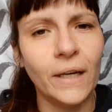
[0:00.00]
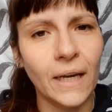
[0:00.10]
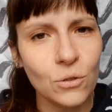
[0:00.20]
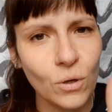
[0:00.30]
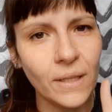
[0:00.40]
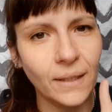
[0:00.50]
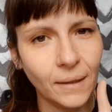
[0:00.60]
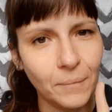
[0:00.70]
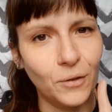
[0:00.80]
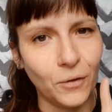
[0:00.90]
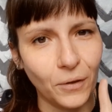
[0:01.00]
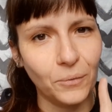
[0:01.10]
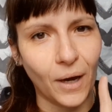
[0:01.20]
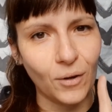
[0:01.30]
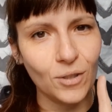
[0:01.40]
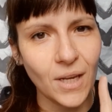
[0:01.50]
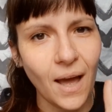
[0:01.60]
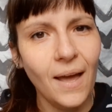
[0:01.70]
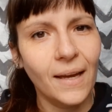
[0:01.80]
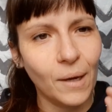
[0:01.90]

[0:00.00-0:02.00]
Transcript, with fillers: Qué casualidad, también os digo una cosa,